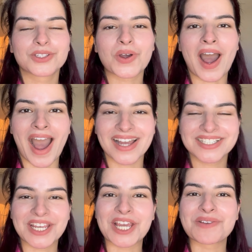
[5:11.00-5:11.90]
तो आज
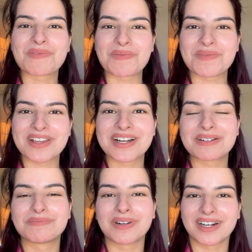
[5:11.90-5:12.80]
है मम्मी का
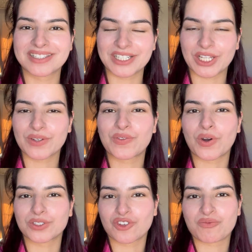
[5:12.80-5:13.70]
बर्थडे
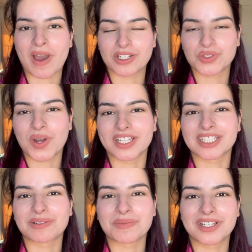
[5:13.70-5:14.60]
फोर्थ ऑफ मार्च को आता
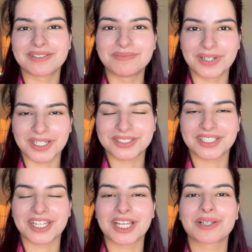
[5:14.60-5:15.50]
है मम्मी का
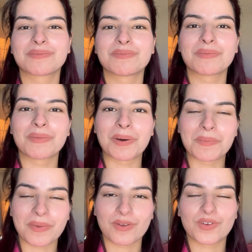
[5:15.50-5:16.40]
बर्थडे
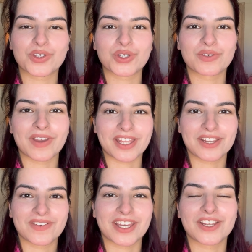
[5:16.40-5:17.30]
मम्मी विश यू वेरी
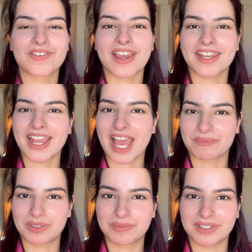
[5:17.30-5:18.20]
वेरी वेरी
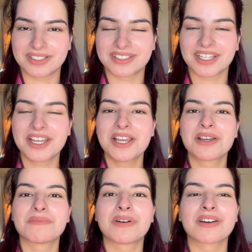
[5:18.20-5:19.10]
हैप्पी बर्थडे
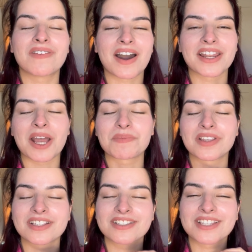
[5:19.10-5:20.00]
भगवान
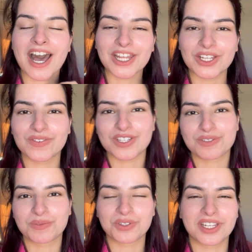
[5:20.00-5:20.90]
आपकी सारी विश
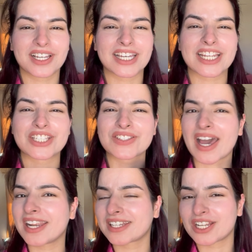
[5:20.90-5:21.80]
पूरी करे
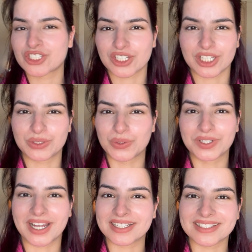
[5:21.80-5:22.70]
सारी टेंशनें दूर
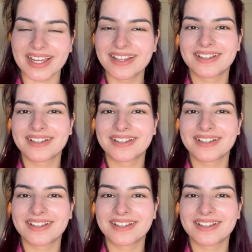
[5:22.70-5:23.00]
कर दे